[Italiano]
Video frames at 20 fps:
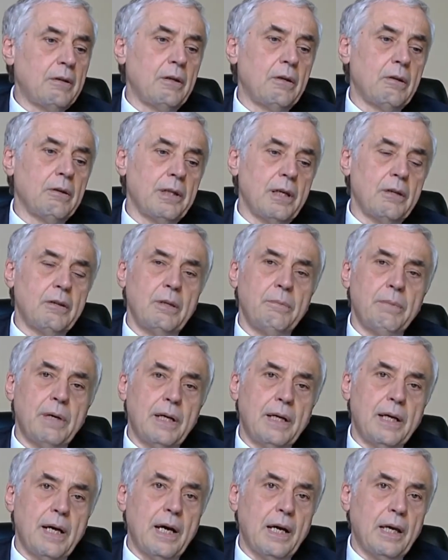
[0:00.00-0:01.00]
del contratto di
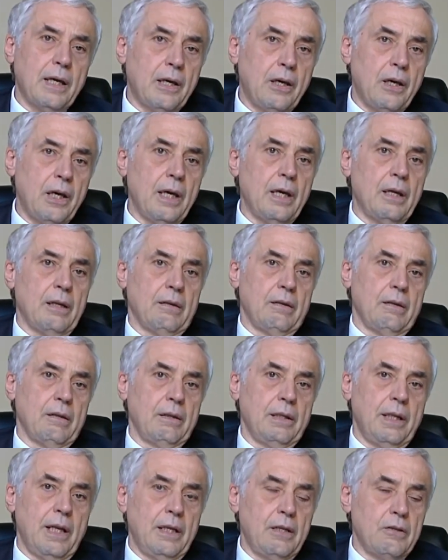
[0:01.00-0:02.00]
bancari che
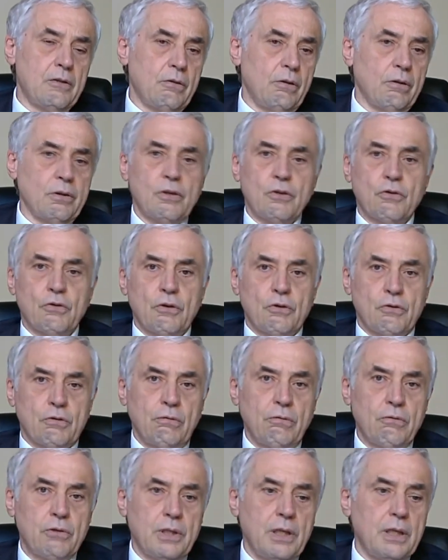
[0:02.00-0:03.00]
eh, negli anni scorsi
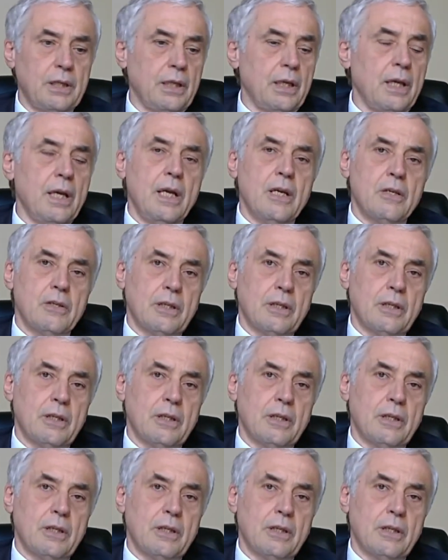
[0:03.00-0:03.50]
sono usciti,